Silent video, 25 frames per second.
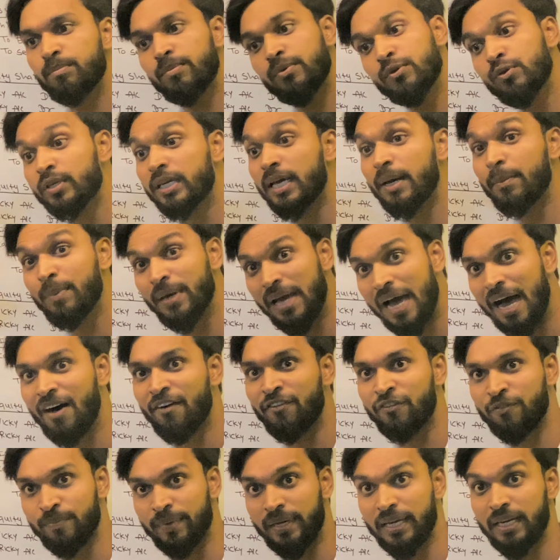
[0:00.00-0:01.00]
उनके
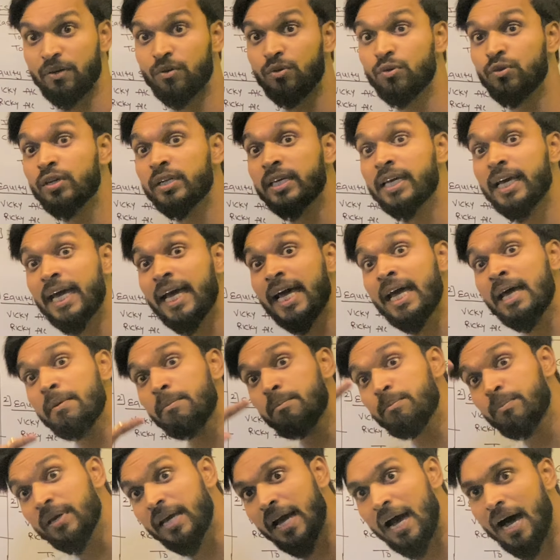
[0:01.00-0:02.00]
बिहाफ में उनके
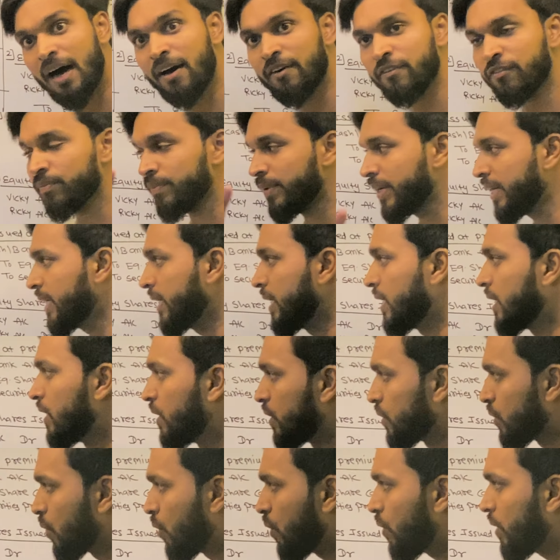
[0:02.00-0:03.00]
बिहाफ में
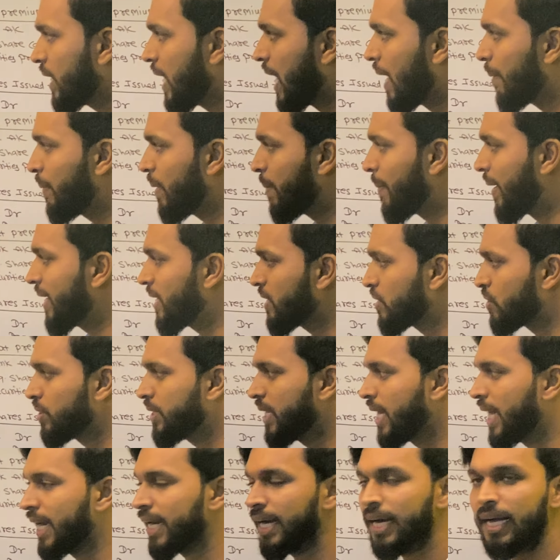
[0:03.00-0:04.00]
तो यहाँ पे माइनस हो
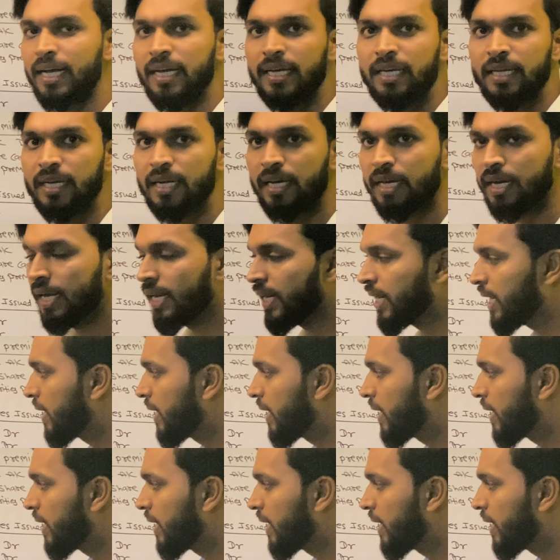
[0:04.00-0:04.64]
जाएगा है